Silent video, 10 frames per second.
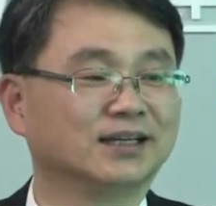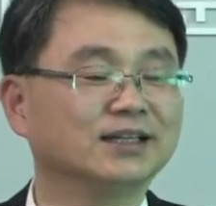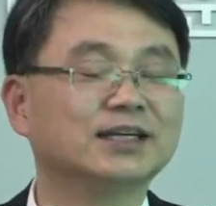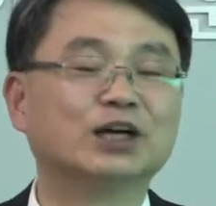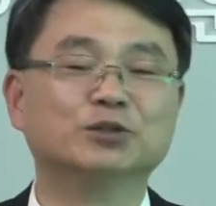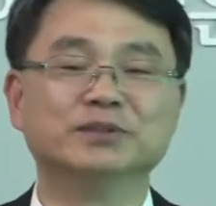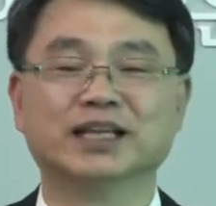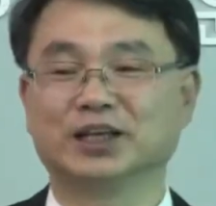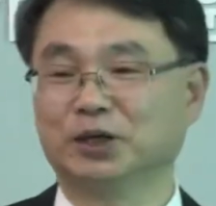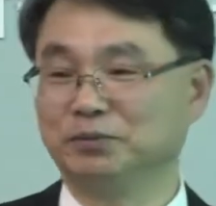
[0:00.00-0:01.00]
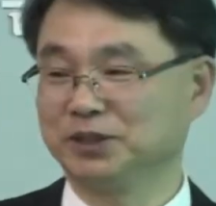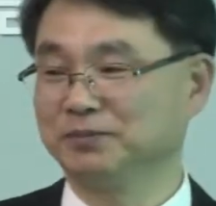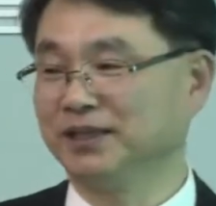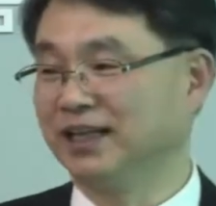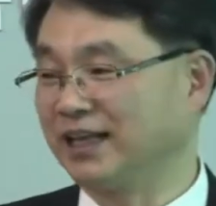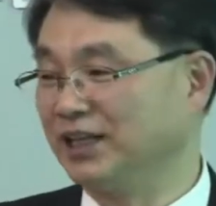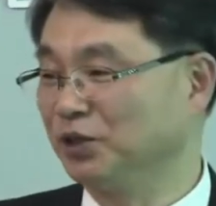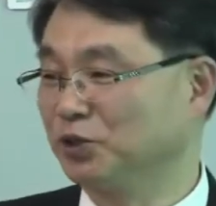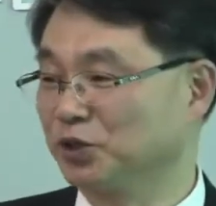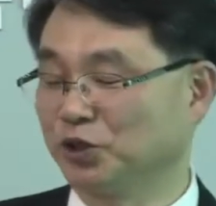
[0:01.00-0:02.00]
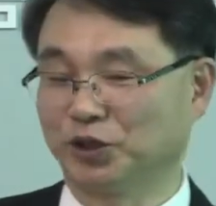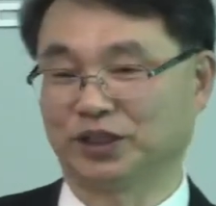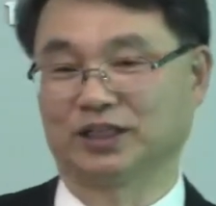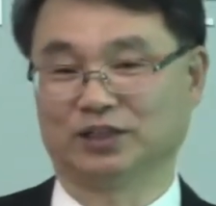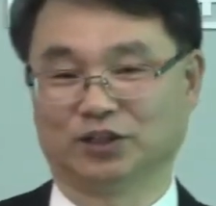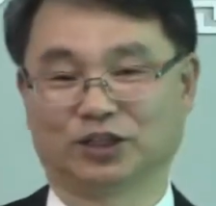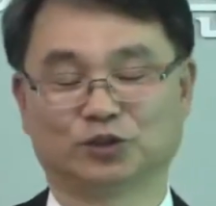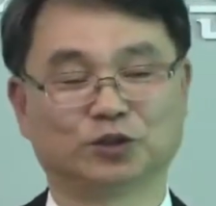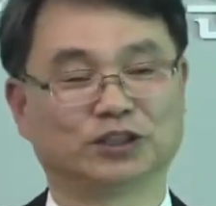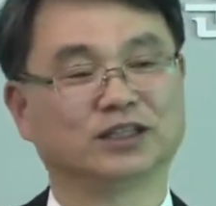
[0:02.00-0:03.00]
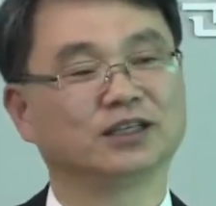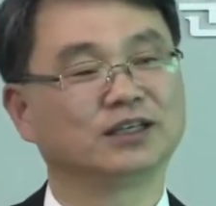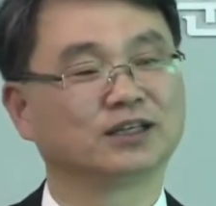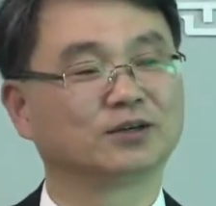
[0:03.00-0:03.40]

은과 금은 내게 없지만 내게 있는 것은 너에게, 너에게 주노니